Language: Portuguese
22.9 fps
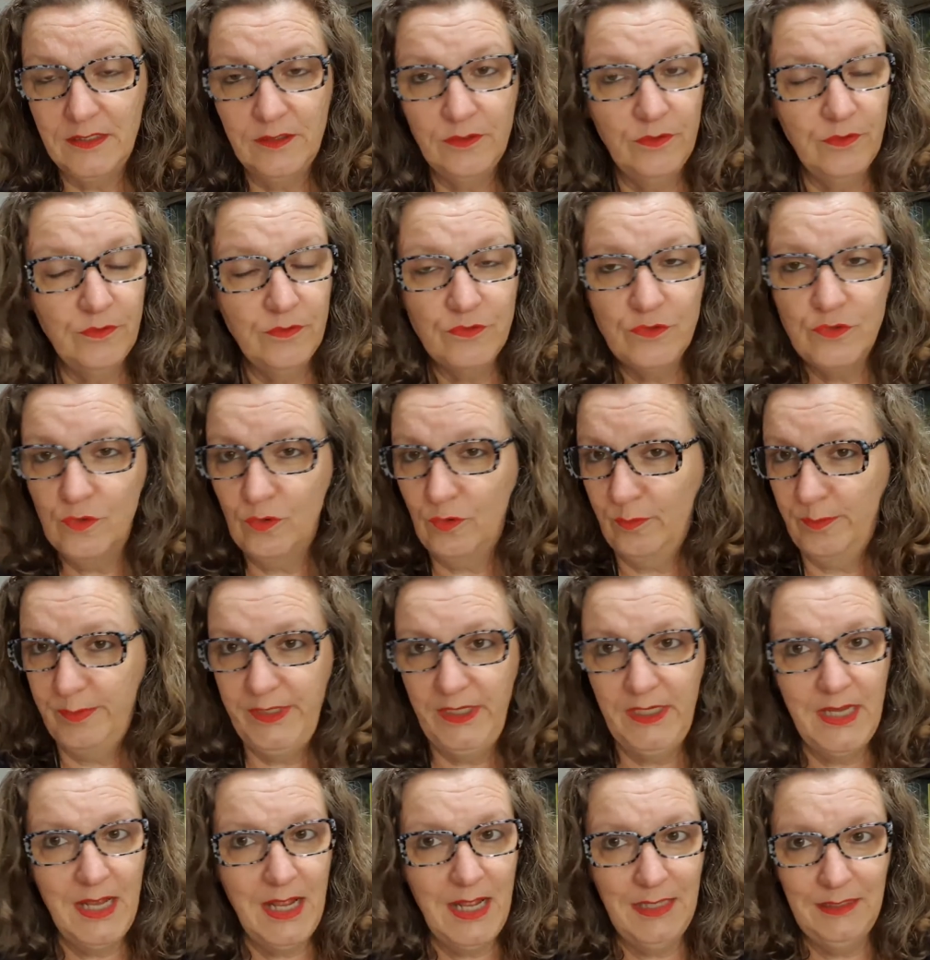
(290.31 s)
Eu não sou
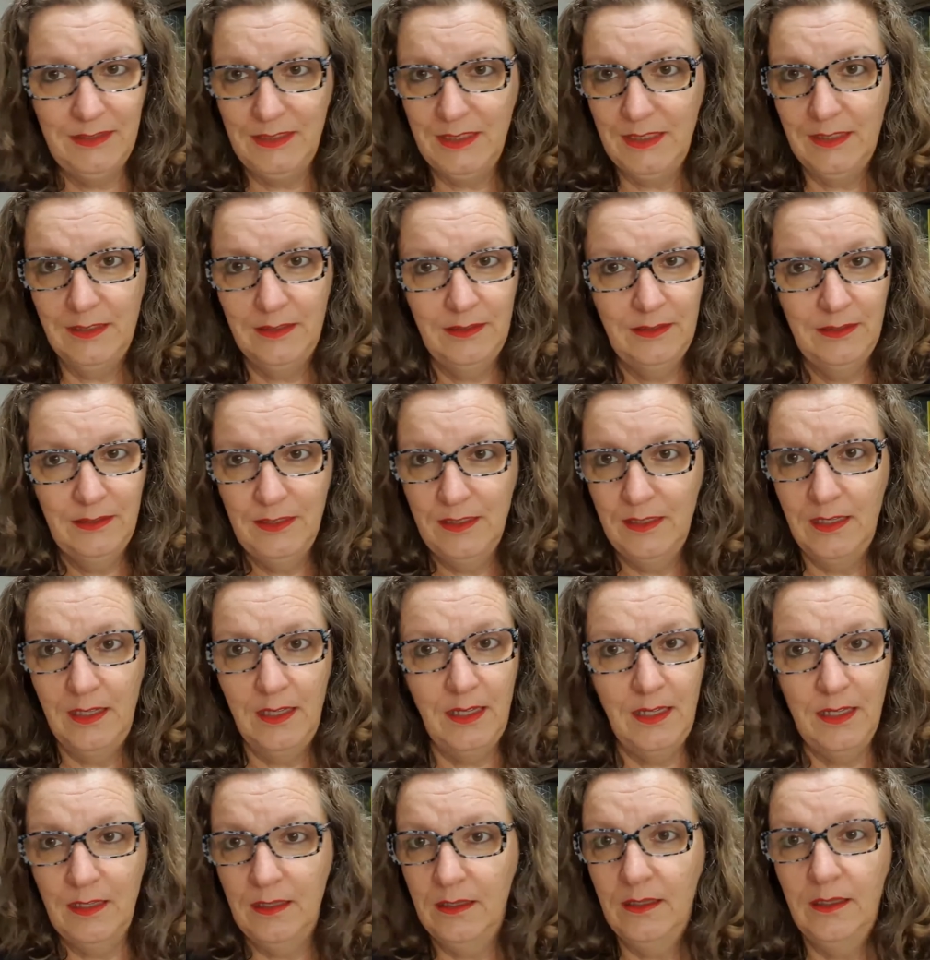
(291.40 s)
obrigada
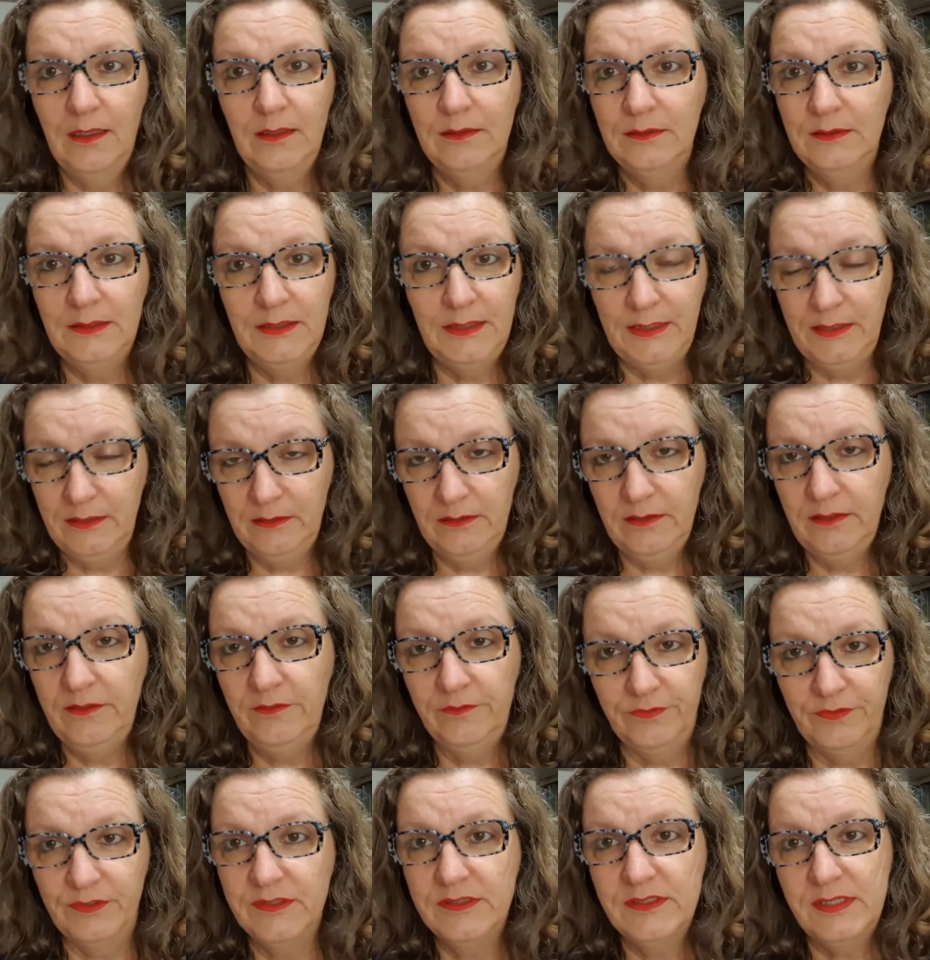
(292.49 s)
a ler em
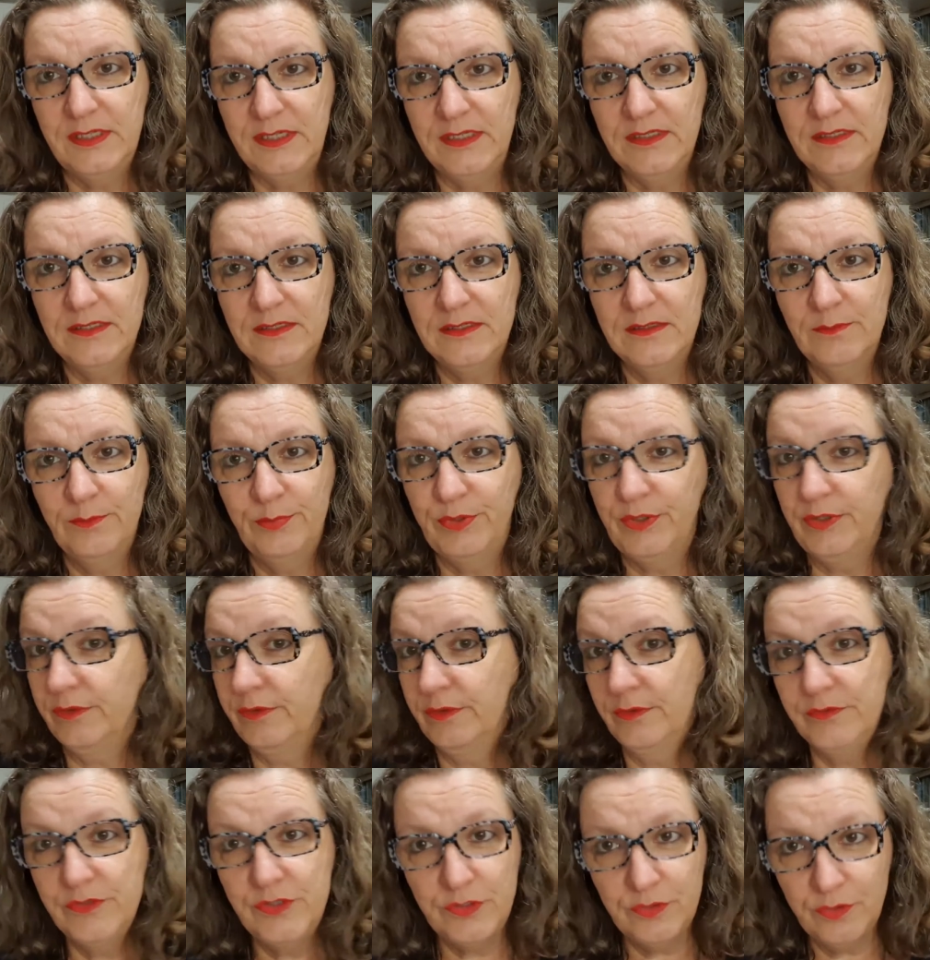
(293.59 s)
francês, porque eu
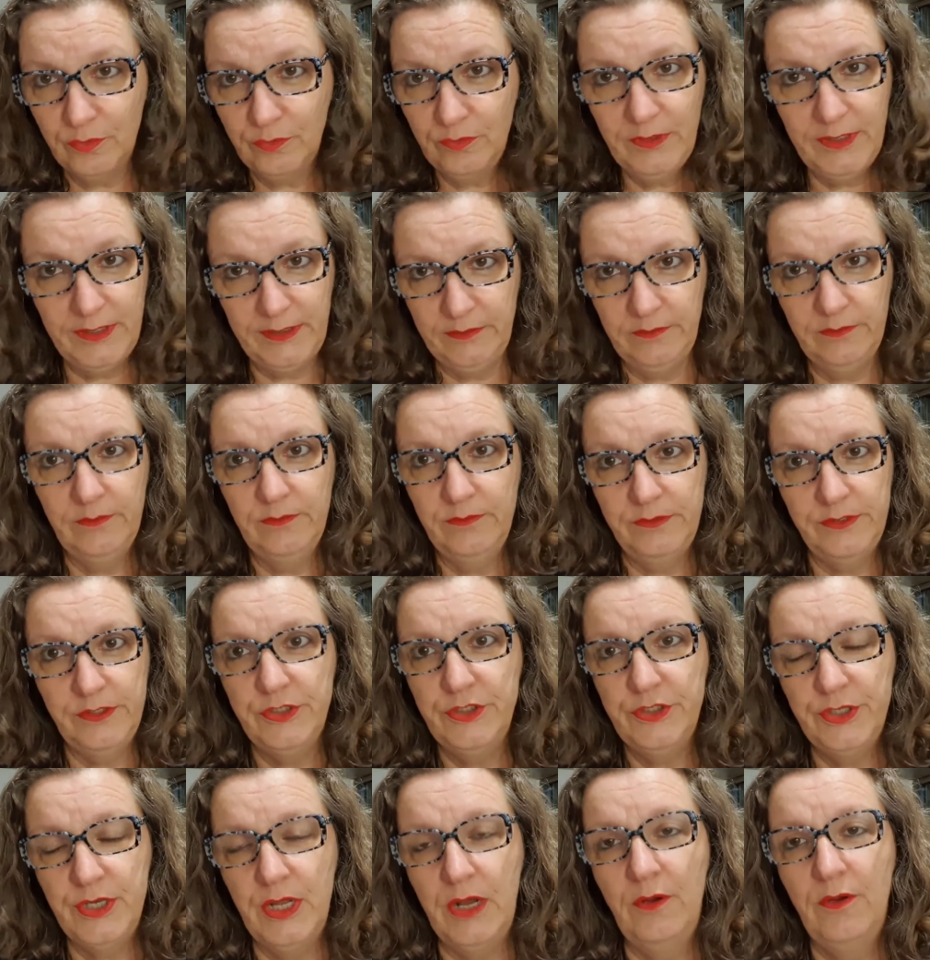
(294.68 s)
não estou lendo no
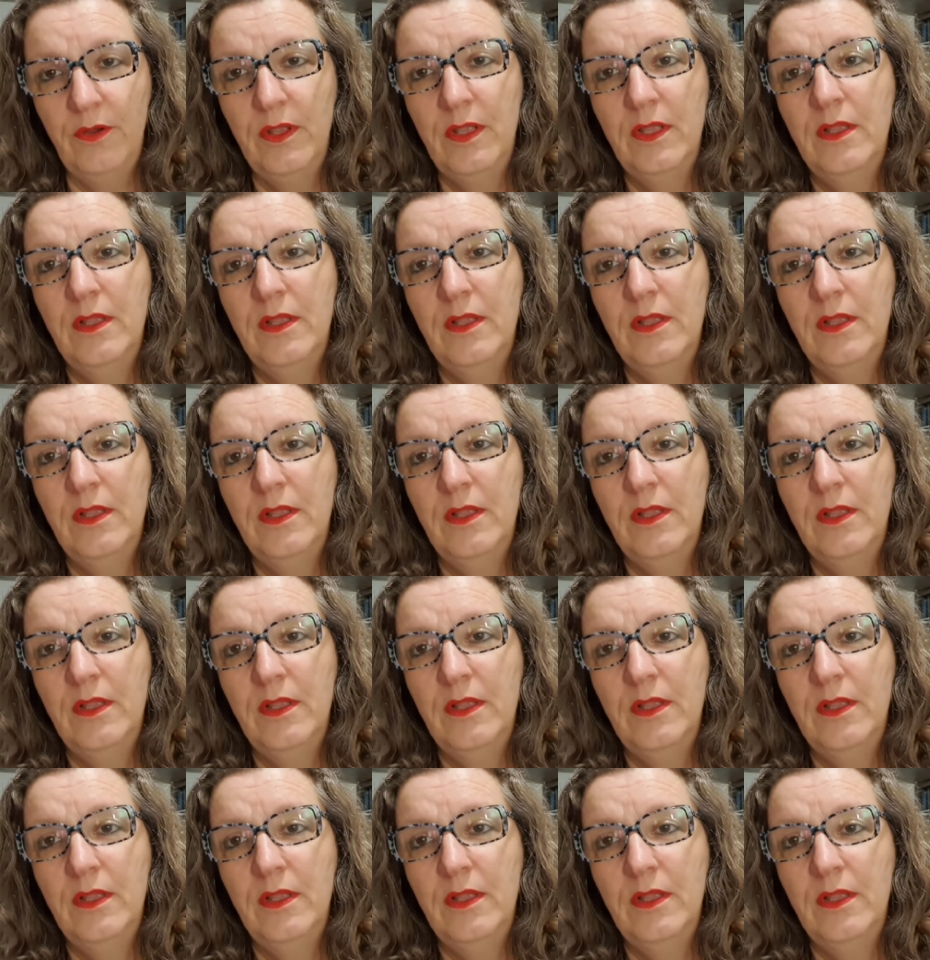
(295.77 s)
original.